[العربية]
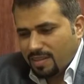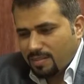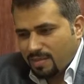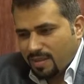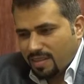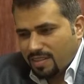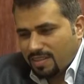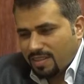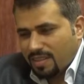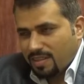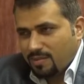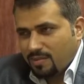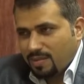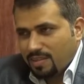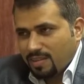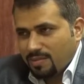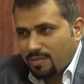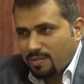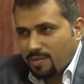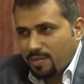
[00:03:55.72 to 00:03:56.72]
هيبه لصيانه
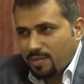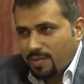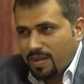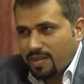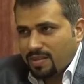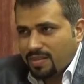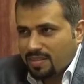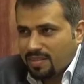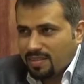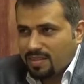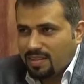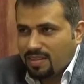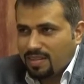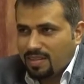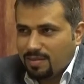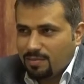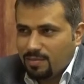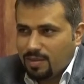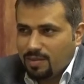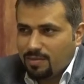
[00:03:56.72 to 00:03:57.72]
تنظيف المباني يصير
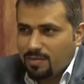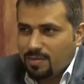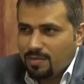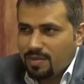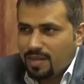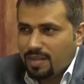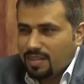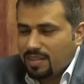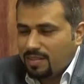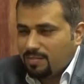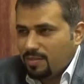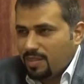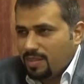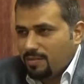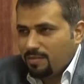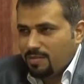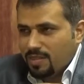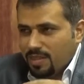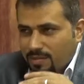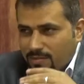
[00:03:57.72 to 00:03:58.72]
عندنا المينيموم العدد
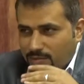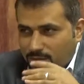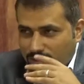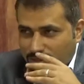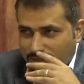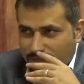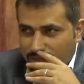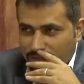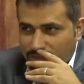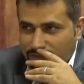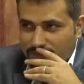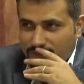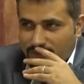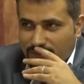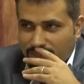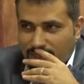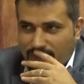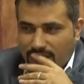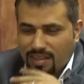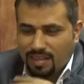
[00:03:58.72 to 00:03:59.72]
100 موظف
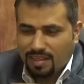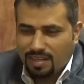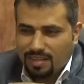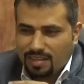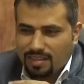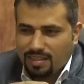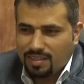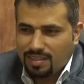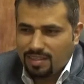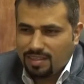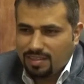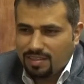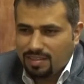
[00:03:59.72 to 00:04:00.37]
يعني هاي